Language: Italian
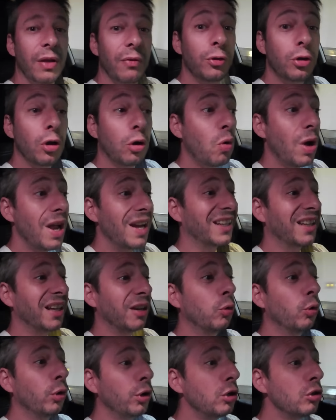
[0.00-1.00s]
Vi do qualche
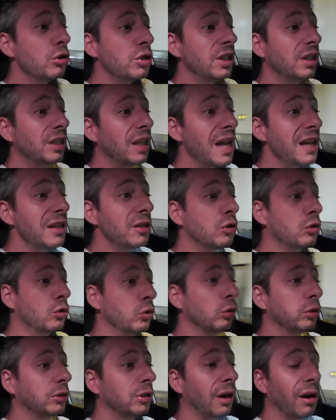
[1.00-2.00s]
curiosità
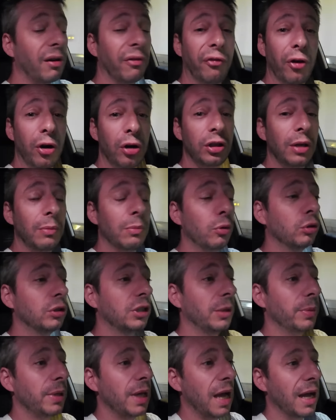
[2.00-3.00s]
sul traforo del Monte
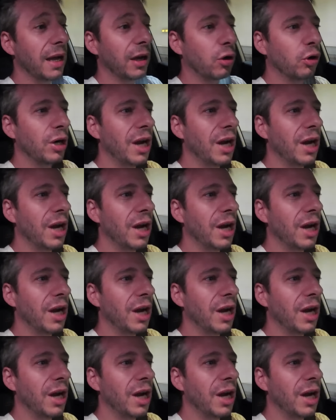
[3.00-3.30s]
Bianco.